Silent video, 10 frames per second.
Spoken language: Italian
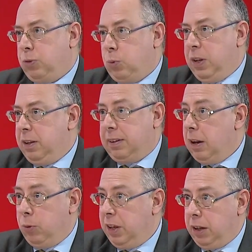quindi se
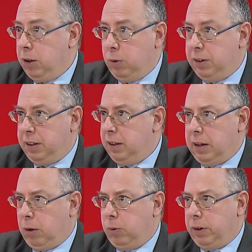non indico il
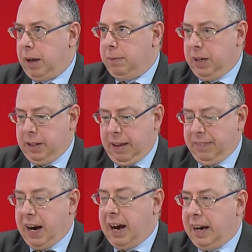sindaco chiaramente
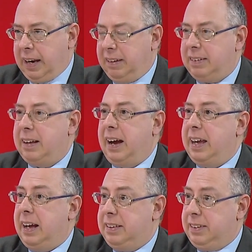andrà alla lista
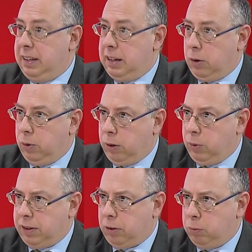e al sindaco e
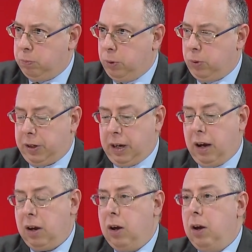questa supporta,
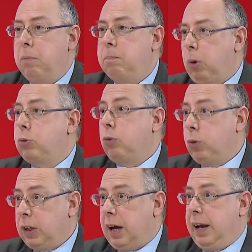posso
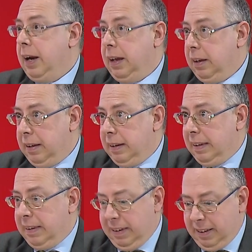votare
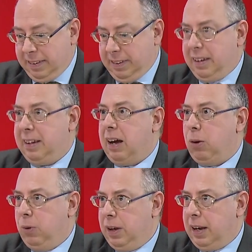il
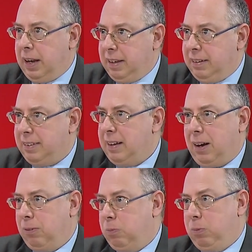sindaco e la
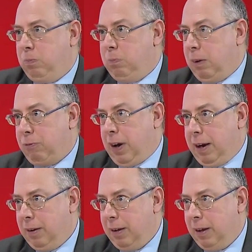lista per fare